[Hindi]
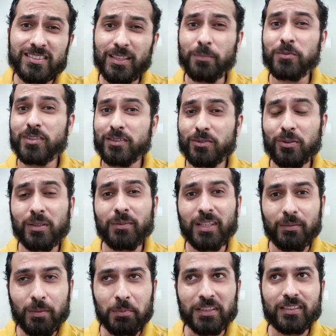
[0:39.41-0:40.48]
सब चीज़ों के
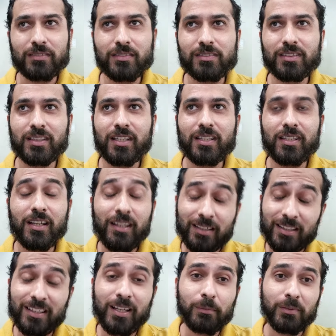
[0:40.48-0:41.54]
बारे में पता चल सके कि
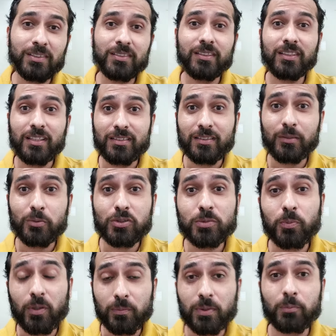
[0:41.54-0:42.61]
अगर आपके साथ ऐसा
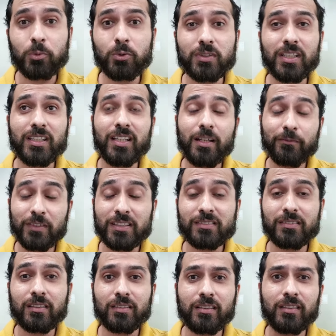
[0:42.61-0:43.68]
कुछ प्रॉब्लम होता है या आप
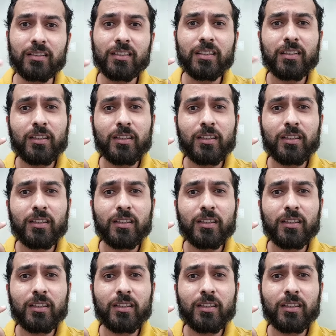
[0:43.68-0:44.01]
फेस करते हैं